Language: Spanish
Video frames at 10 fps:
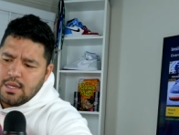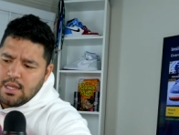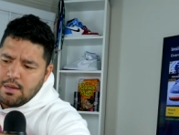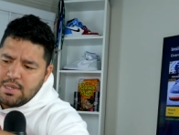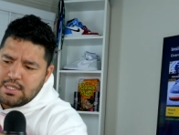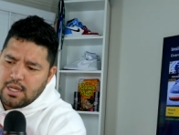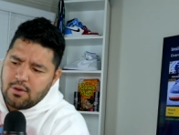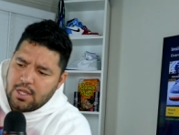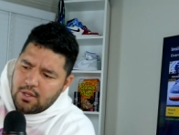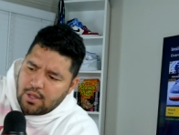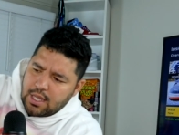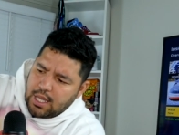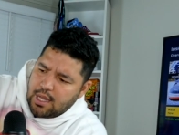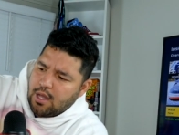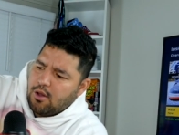Déjame saco esto aquí,
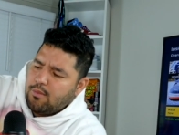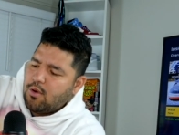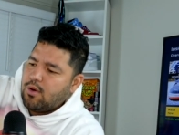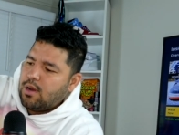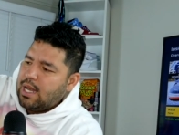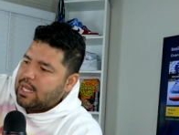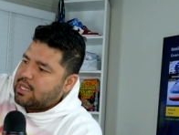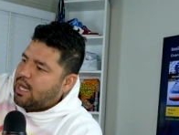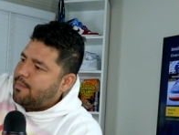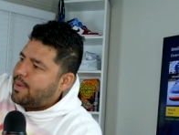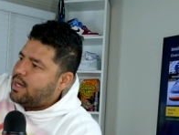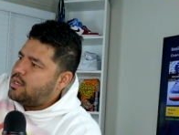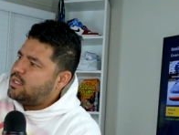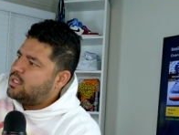que es como la tapa.